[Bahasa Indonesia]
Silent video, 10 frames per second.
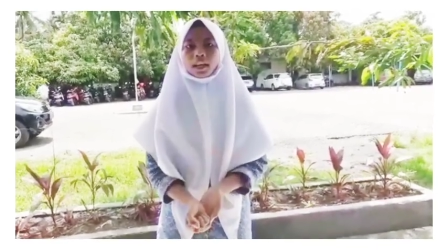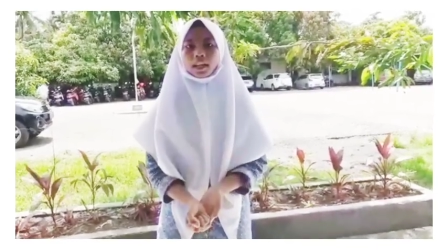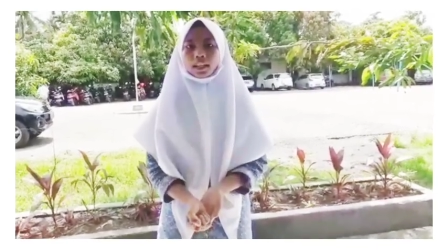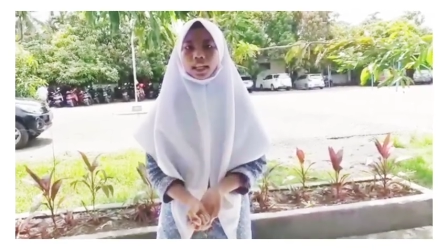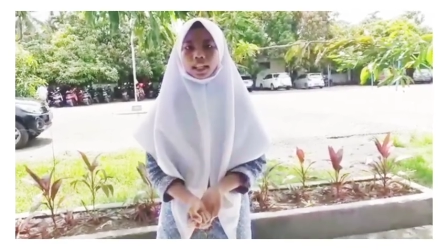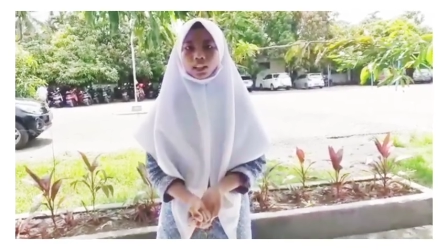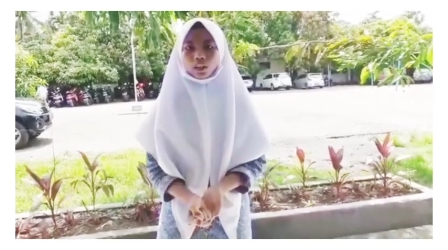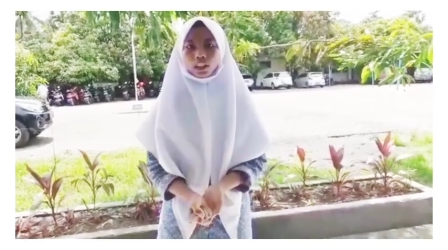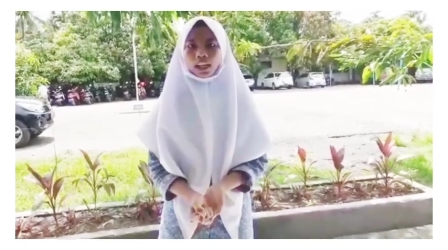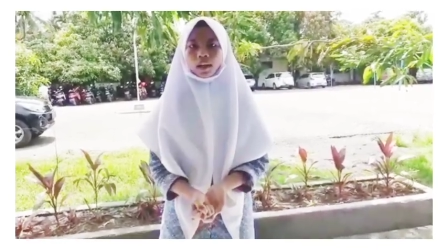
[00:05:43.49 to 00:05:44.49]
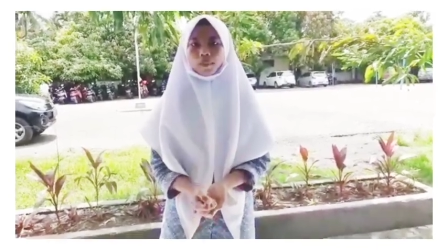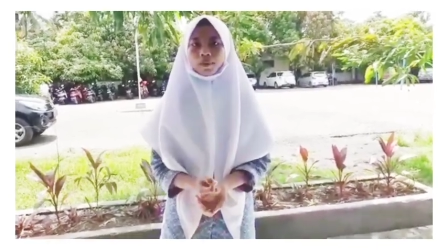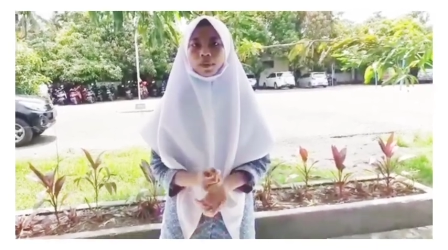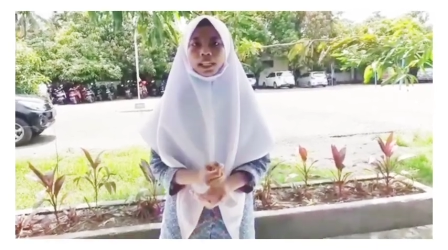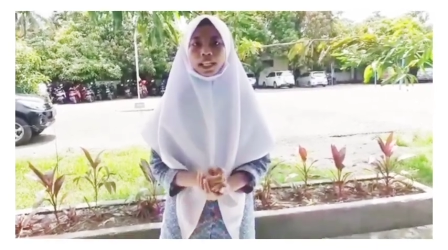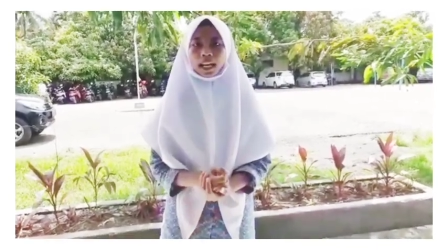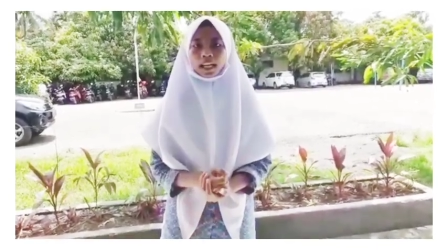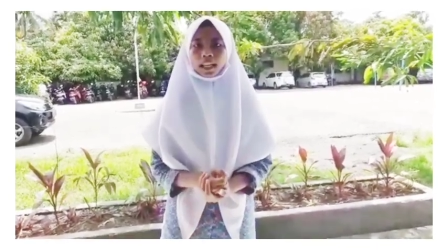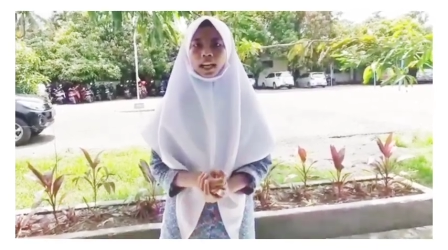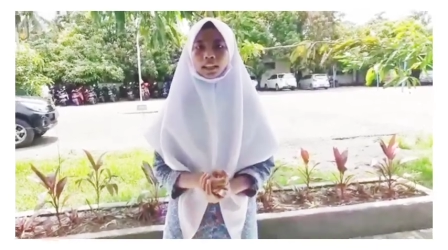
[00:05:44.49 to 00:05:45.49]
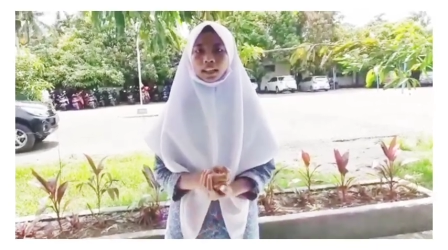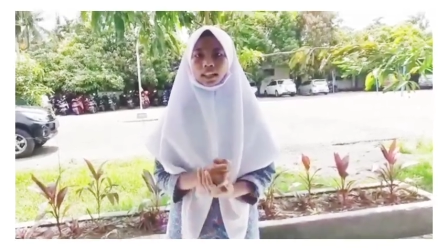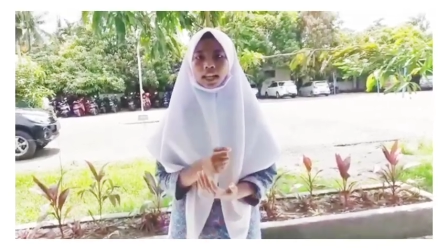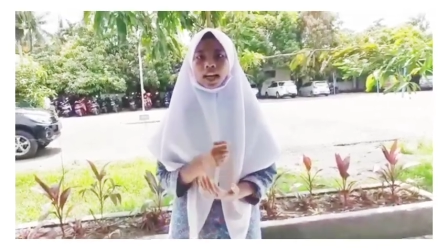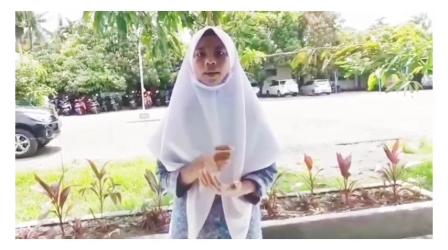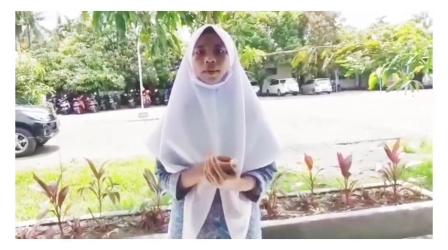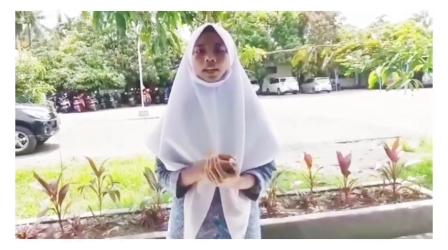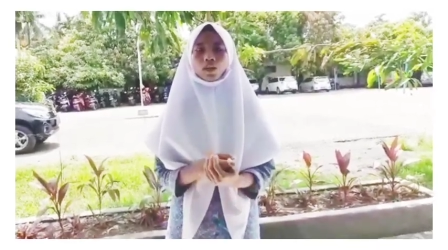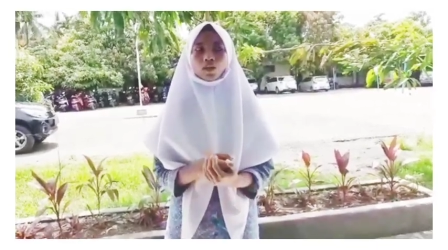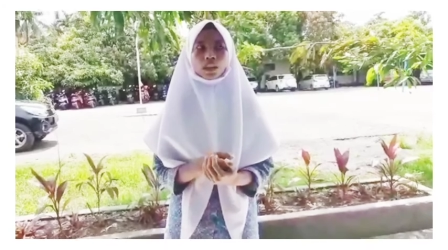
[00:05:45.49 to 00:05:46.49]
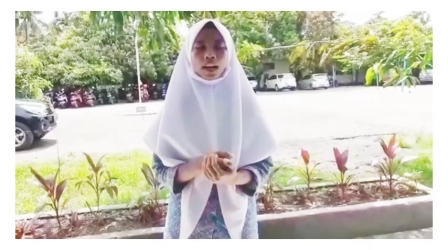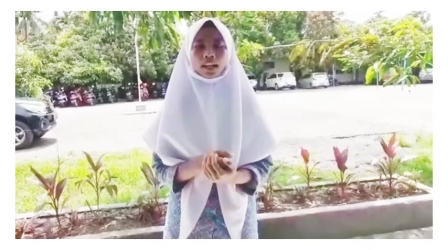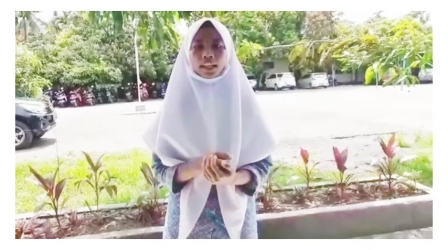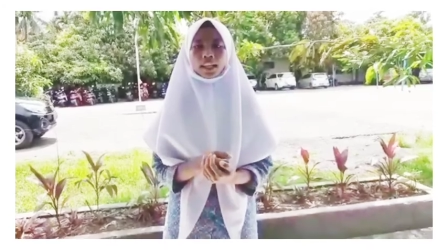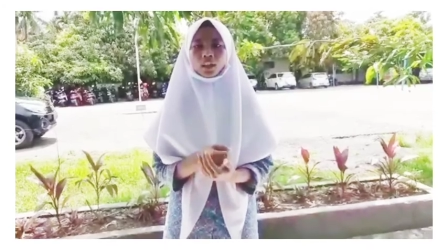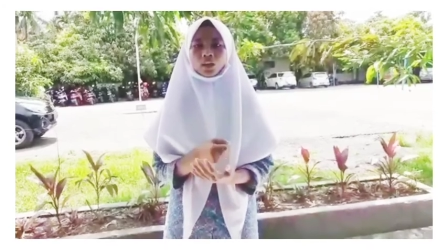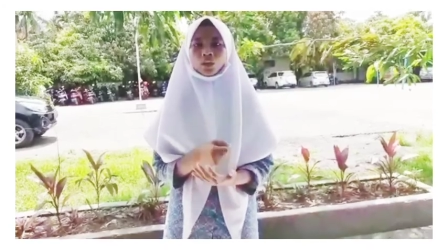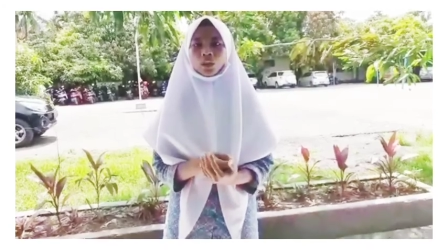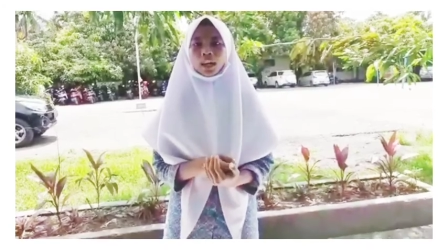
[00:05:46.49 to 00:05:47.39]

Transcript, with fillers: eh, dari total kepemilikan atas saham atau usahanya itu,